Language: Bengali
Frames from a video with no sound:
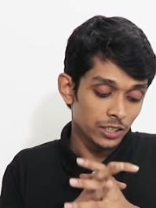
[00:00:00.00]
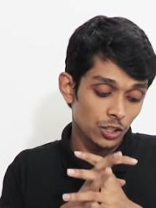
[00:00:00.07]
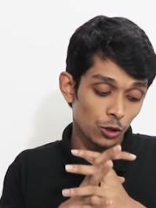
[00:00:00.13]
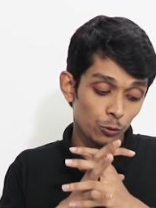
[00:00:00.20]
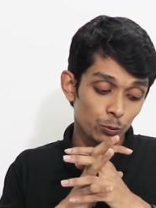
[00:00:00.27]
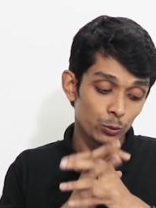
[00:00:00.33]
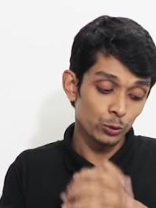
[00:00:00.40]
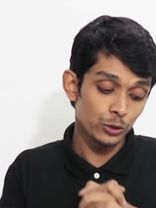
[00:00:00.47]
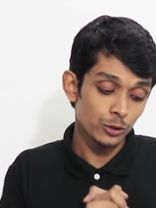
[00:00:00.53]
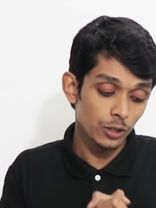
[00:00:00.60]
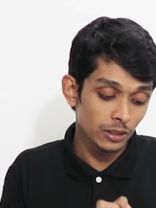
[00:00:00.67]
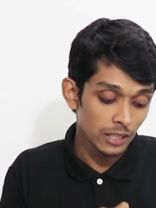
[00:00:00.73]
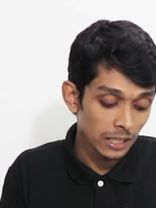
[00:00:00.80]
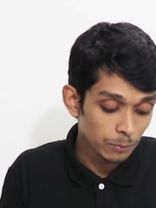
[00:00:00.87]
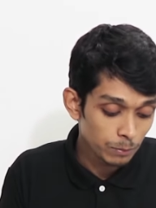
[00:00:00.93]
এছাড়াও
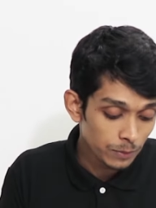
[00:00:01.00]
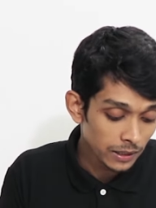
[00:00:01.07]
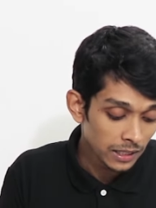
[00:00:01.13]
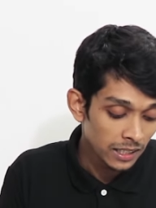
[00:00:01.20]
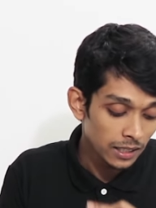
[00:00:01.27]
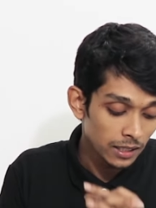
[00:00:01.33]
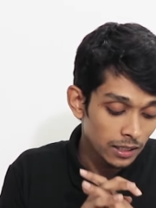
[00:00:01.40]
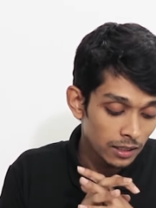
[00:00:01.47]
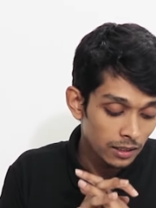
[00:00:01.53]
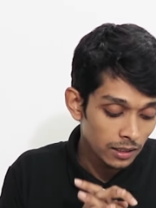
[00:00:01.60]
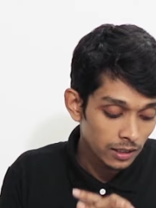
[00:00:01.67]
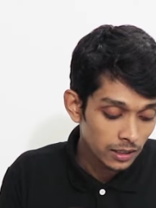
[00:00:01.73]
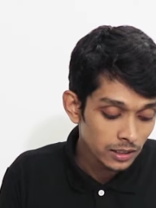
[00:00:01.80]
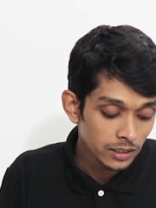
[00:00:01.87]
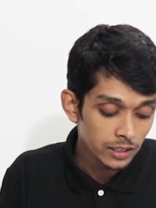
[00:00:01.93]
প্রসেসর থাকবে
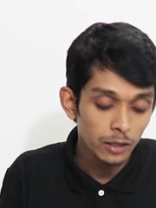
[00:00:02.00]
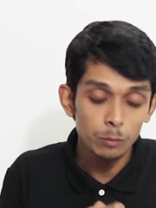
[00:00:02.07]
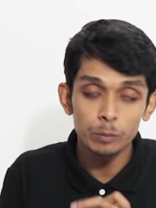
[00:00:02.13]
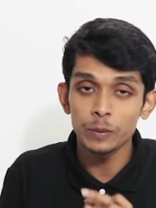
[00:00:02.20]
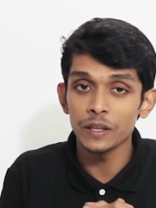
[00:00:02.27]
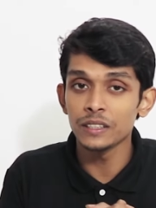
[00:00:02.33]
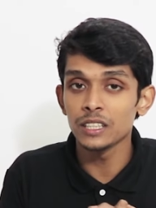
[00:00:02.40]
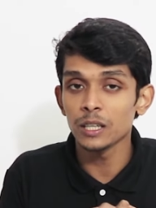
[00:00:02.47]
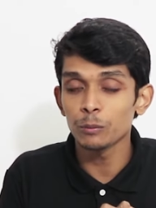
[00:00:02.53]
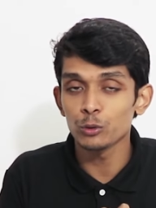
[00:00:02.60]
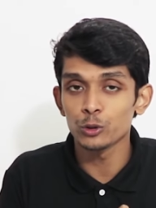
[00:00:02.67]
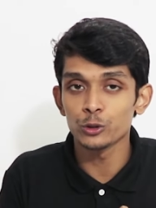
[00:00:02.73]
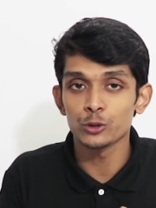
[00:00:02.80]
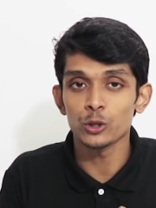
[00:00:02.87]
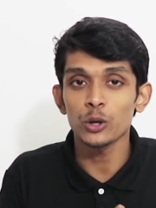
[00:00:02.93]
ইন্টেল পেন্টিয়াম
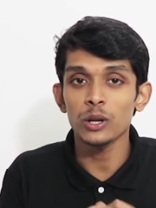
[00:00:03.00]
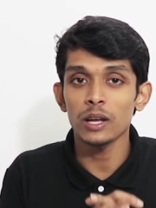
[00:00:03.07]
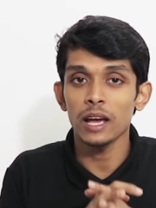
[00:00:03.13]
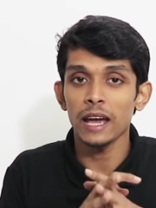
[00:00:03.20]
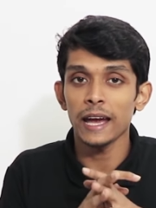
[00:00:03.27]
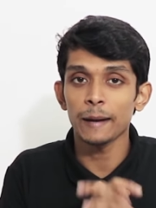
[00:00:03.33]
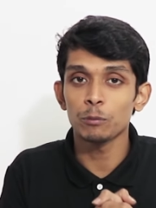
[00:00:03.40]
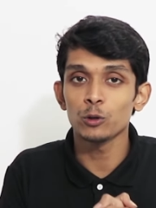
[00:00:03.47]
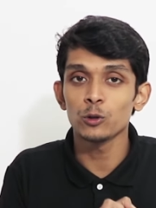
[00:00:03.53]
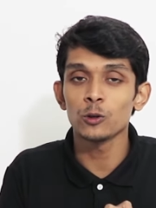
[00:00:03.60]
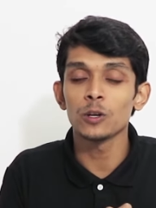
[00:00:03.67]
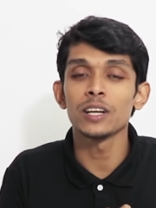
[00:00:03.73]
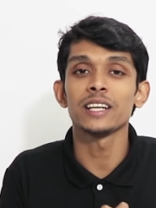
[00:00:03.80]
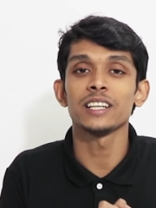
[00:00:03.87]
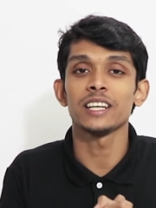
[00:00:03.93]
প্রসেসর
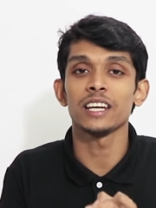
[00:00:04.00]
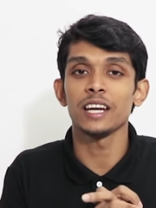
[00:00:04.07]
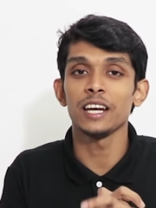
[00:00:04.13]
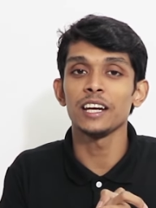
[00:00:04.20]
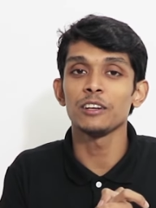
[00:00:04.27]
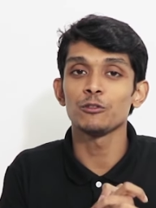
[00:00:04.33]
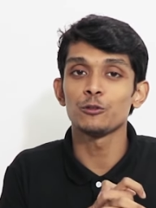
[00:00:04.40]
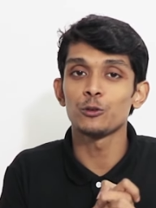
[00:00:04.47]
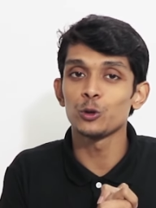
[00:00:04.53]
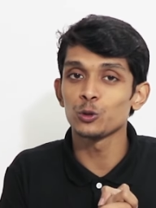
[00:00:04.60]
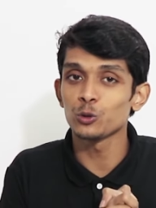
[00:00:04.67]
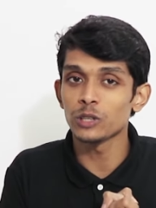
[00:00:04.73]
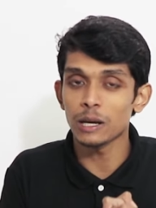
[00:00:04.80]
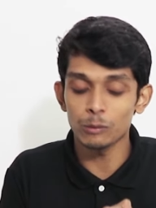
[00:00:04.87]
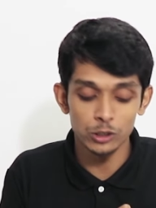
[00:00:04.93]
অ্যাপোলোলেক এম ফোর
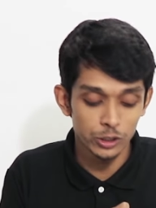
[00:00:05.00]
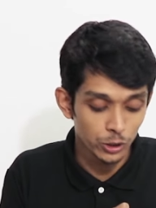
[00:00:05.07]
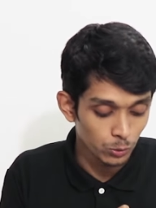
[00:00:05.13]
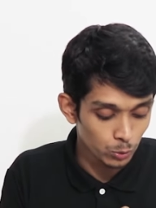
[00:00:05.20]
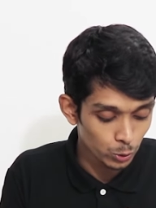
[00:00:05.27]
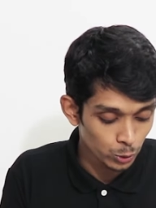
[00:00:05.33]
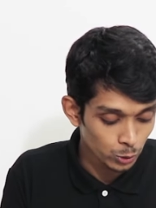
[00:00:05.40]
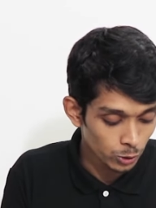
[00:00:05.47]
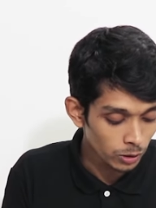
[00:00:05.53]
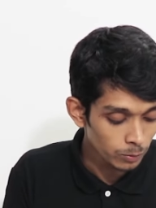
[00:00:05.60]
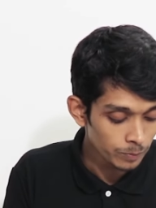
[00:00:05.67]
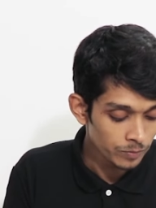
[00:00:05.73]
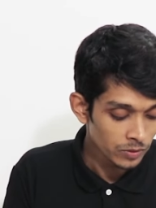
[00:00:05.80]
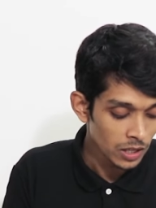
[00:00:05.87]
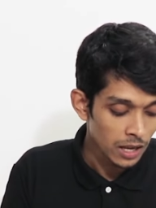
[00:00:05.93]
টু ডাবল জিরো প্রসেসর
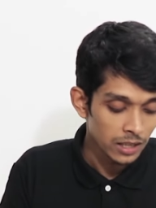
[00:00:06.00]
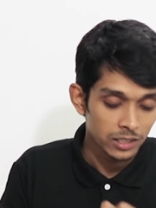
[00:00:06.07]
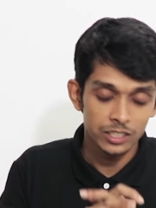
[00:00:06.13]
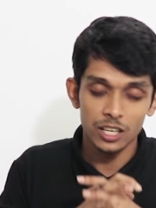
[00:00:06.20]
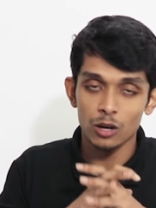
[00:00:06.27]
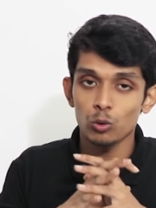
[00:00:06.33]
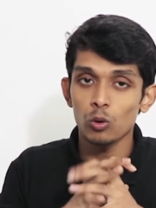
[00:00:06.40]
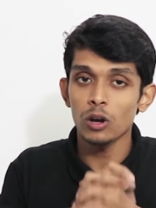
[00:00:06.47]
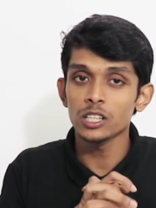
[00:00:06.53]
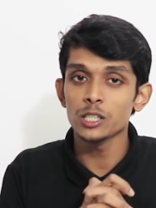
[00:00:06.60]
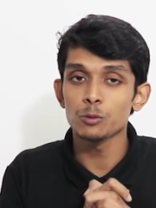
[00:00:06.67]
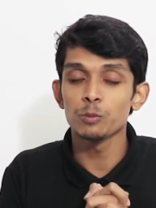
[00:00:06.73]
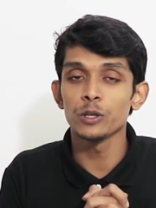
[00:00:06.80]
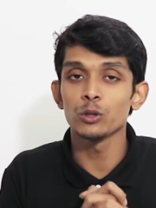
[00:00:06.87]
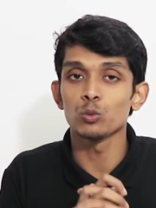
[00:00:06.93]
যার ক্লক
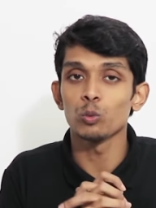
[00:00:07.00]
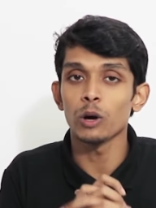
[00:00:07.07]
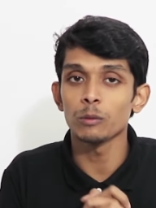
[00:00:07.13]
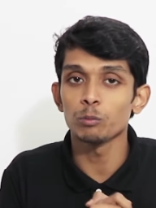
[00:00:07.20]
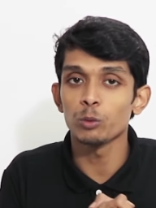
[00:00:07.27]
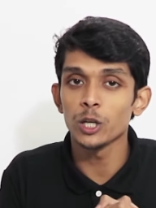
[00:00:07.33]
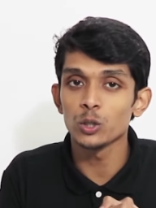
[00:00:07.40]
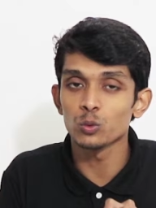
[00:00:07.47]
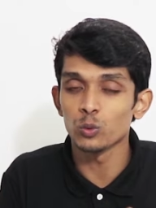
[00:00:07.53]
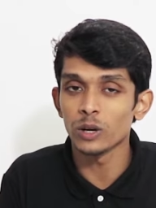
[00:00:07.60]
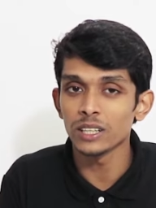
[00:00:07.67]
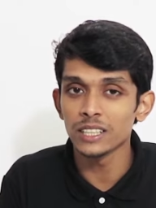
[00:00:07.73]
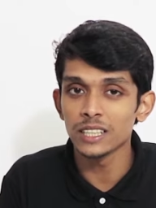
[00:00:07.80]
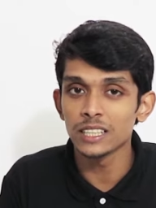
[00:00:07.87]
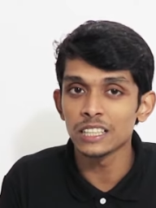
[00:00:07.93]
স্পিড ওয়ান পয়েন্ট
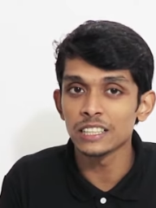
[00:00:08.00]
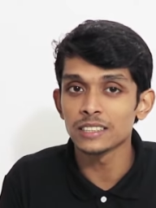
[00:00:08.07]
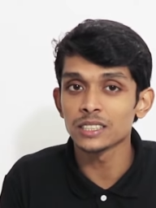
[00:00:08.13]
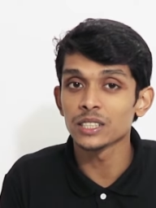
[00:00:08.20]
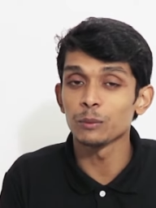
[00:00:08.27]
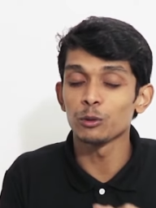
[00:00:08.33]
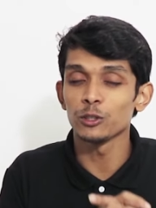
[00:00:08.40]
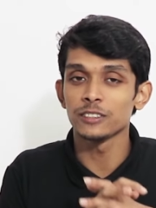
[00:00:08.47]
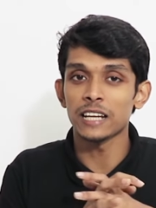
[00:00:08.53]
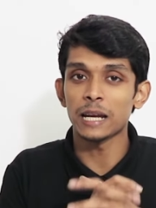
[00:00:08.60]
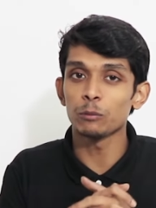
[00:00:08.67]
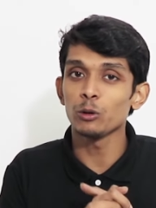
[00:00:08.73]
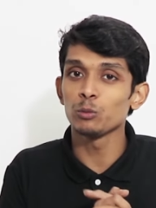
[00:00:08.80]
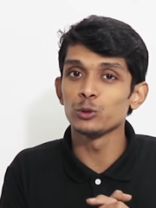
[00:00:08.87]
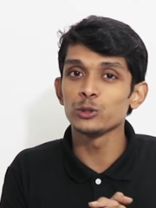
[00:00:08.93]
ওয়ান গিগাহার্স এবং
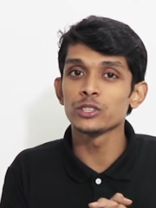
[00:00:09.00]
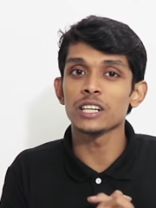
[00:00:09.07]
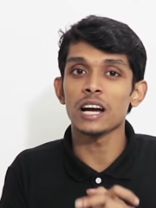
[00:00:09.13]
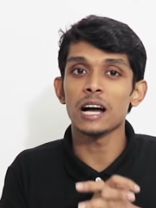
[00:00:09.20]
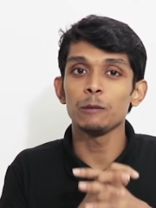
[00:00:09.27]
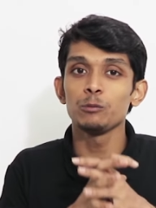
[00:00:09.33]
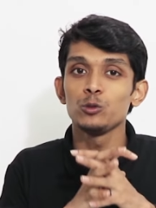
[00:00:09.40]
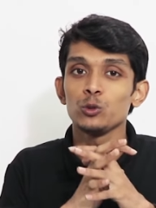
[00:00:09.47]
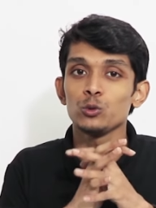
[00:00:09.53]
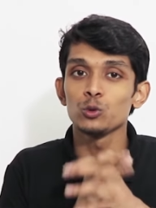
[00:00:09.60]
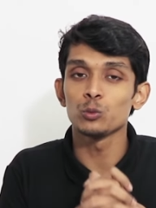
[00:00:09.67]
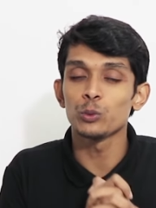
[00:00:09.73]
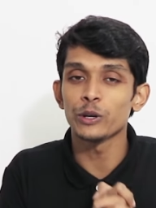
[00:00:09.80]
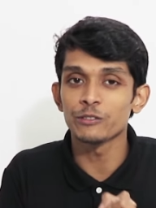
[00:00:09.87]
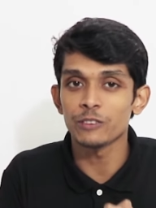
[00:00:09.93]
টার্বো বুস্ট আপ টু
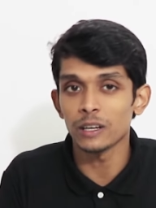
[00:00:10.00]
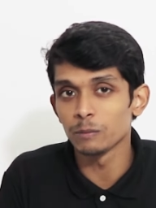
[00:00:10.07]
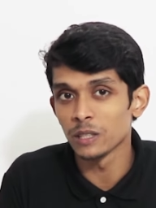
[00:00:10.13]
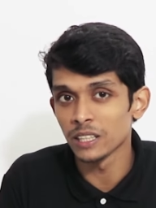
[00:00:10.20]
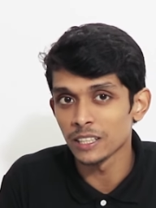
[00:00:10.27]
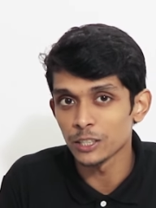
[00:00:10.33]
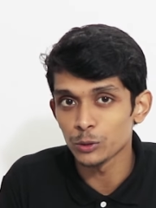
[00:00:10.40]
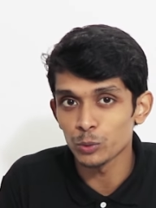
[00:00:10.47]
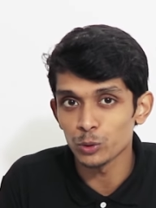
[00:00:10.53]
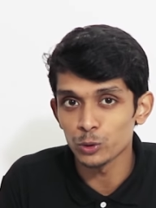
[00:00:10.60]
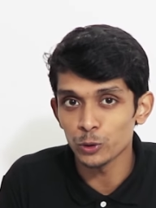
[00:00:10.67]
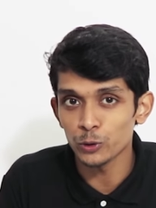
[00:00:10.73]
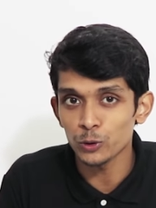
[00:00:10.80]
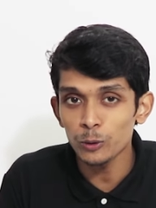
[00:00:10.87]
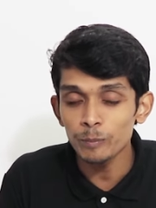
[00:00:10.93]
টু পয়েন্ট ফাইভ গিগাহার্স
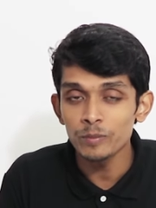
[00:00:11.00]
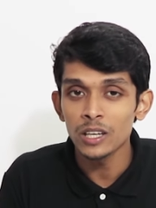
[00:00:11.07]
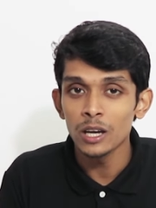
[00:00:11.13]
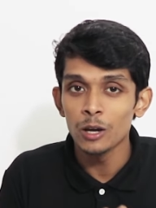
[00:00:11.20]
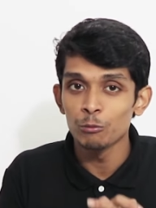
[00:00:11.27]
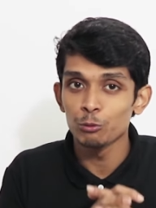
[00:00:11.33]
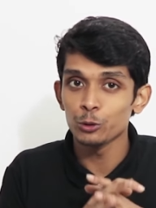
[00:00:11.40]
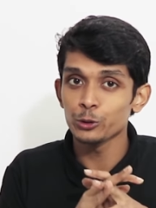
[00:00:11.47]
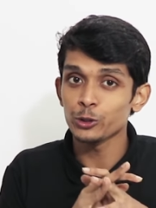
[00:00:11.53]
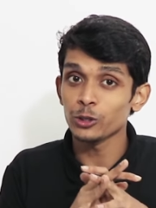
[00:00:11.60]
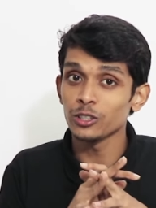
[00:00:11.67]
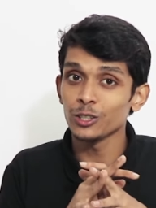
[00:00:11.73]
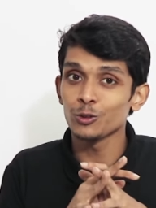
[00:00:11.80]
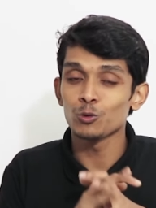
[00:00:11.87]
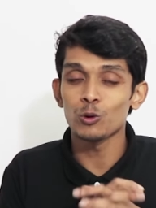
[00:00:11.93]
পর্যন্ত
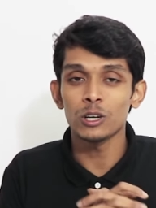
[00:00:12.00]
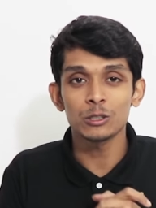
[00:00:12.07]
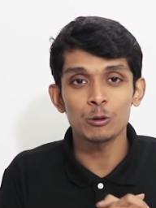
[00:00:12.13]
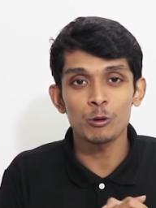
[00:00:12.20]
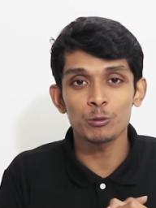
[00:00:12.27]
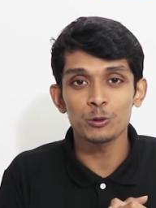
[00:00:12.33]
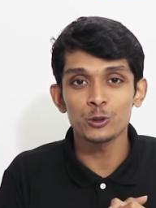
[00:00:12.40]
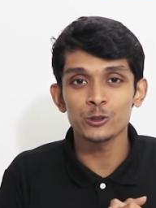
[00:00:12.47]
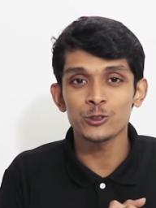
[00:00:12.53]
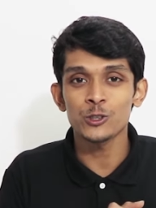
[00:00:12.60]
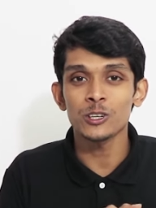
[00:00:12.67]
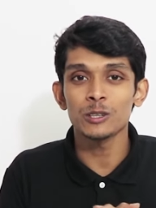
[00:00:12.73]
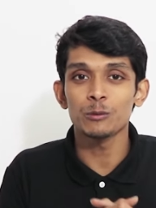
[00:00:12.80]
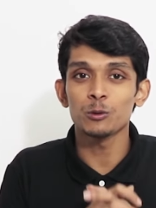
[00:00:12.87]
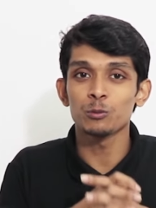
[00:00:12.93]
প্রসেসরটি কোয়াড কোর
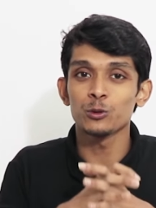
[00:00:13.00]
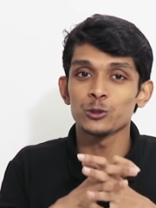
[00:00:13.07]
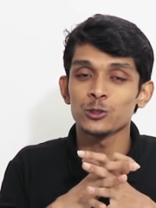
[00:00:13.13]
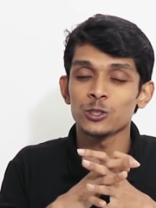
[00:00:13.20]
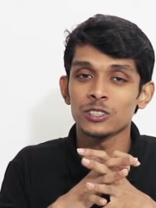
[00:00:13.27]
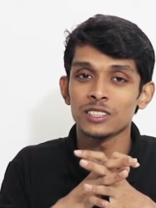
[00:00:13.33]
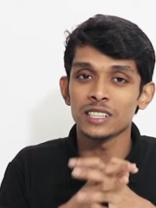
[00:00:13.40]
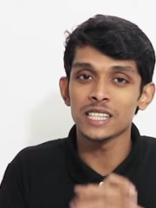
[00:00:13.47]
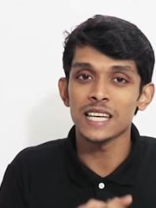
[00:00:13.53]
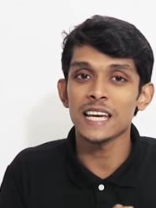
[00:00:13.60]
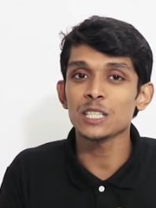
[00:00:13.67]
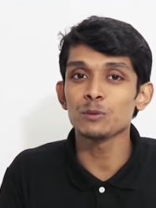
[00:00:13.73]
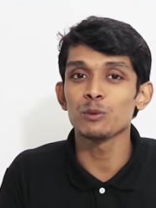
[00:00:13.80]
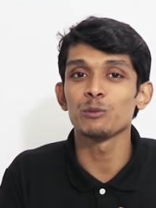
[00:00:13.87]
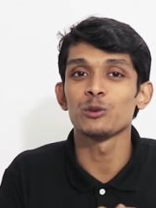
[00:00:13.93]
প্রসেসর এবং প্রসেসরটি
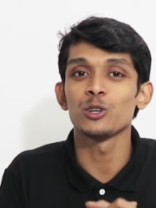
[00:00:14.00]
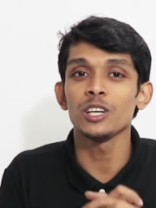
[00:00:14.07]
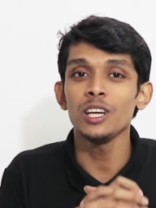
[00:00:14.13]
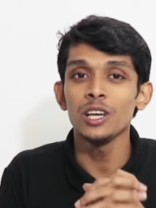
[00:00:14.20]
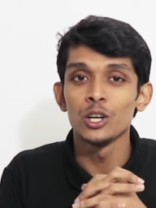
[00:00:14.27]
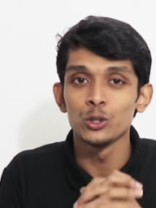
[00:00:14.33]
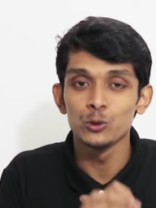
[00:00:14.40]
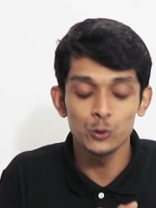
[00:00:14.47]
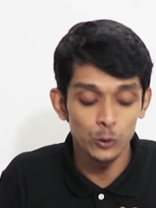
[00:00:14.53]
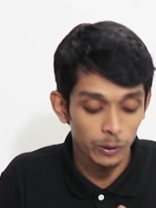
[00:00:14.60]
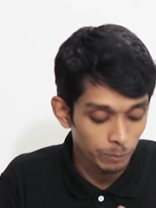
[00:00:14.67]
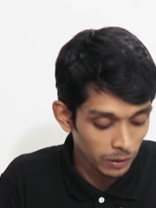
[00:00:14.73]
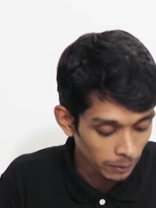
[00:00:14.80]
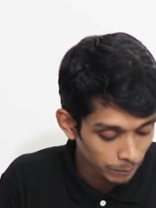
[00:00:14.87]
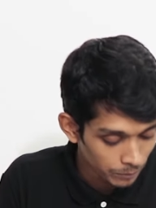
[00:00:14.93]
ক্যাশ মেমোরি টু
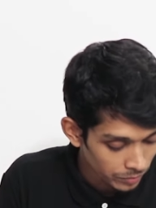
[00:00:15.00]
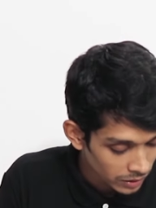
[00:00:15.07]
এমবি